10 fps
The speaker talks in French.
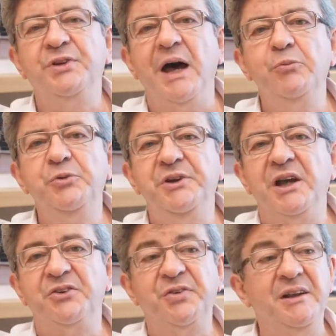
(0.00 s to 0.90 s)
ça
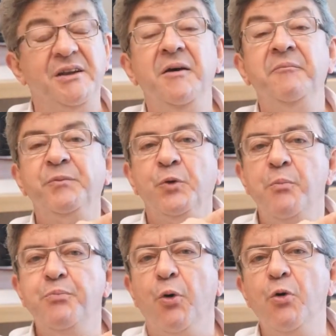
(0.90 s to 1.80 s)
aboutit à ce fait que
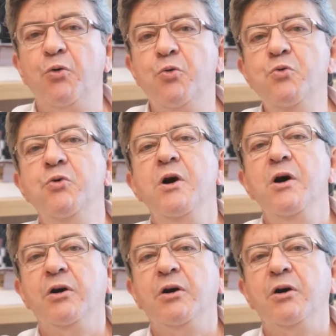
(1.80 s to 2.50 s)
pour le coup,